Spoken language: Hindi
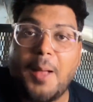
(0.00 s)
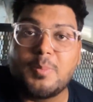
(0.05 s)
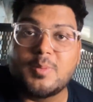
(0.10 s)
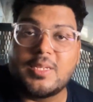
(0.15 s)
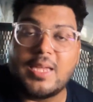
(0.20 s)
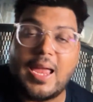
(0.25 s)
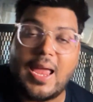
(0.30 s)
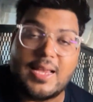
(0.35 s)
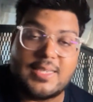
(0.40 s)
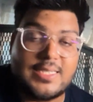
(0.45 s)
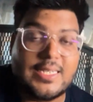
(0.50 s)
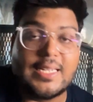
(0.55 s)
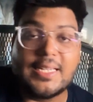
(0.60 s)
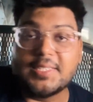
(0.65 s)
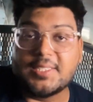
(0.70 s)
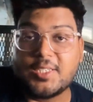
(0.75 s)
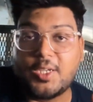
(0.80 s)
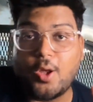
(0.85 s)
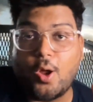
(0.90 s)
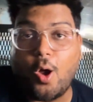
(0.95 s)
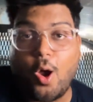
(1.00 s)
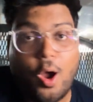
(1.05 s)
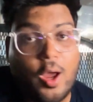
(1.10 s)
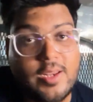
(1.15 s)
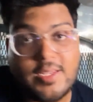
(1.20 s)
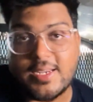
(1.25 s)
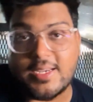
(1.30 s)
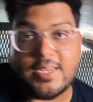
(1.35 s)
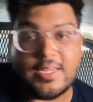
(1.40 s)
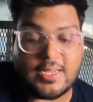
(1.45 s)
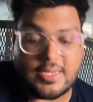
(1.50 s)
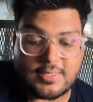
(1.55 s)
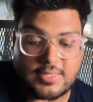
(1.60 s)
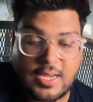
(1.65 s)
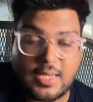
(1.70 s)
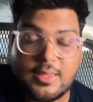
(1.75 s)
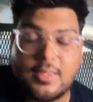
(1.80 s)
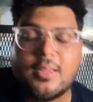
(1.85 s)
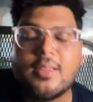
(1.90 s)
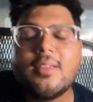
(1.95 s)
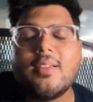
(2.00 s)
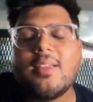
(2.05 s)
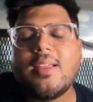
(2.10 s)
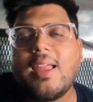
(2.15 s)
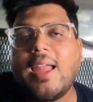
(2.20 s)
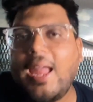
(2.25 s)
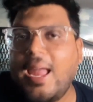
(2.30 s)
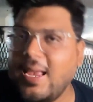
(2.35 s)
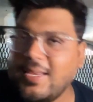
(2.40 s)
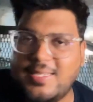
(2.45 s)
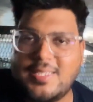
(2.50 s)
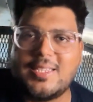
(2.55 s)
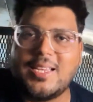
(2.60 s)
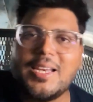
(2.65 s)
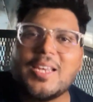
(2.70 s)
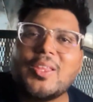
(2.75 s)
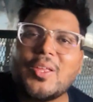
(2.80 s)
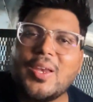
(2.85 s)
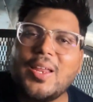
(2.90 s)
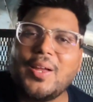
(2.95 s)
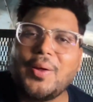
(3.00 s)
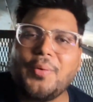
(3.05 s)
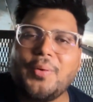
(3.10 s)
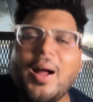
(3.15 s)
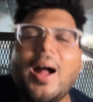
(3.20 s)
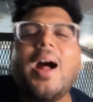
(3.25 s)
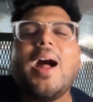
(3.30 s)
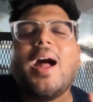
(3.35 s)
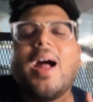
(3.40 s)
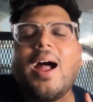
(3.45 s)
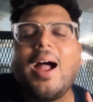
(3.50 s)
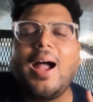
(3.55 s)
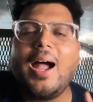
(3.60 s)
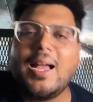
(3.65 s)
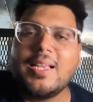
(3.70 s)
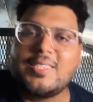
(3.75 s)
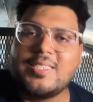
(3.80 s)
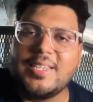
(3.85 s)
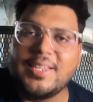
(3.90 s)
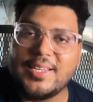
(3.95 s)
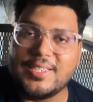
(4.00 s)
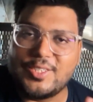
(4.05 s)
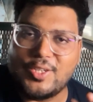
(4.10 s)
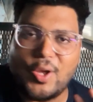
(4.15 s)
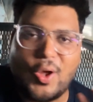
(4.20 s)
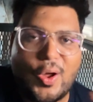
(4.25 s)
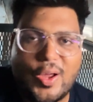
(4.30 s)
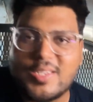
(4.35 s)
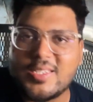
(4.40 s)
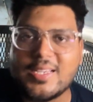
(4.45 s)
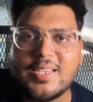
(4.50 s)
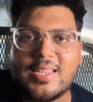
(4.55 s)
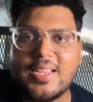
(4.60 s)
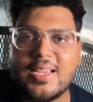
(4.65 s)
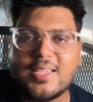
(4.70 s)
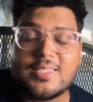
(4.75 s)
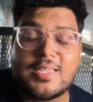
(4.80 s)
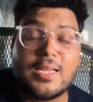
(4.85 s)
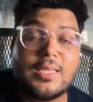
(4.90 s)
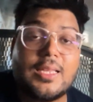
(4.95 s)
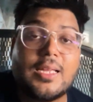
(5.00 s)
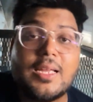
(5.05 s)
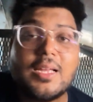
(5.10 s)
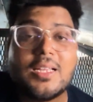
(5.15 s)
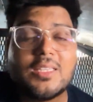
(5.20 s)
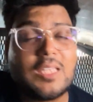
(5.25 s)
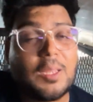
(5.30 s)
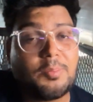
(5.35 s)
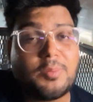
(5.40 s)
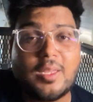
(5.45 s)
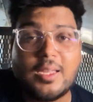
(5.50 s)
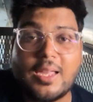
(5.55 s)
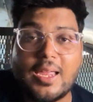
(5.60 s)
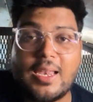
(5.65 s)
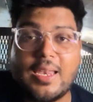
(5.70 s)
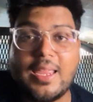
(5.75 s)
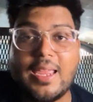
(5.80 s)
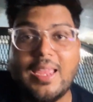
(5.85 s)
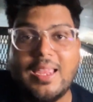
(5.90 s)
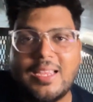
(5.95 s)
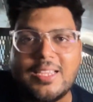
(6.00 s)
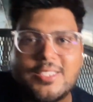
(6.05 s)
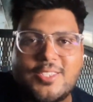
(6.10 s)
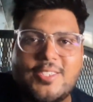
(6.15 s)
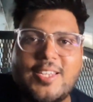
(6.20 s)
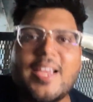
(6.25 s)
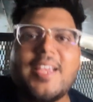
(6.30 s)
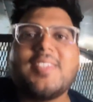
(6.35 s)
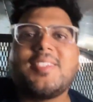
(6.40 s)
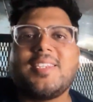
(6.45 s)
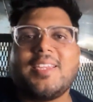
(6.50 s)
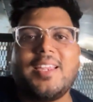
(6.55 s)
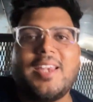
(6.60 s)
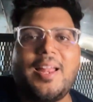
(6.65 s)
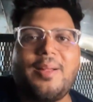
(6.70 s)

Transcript: आपसे ऐसे किसी और जर्नी के साथ ऐसी जर्नी तो नहीं कहूँगा अच्छी किसी और जर्नी के साथ तब तक के लिए जय श्री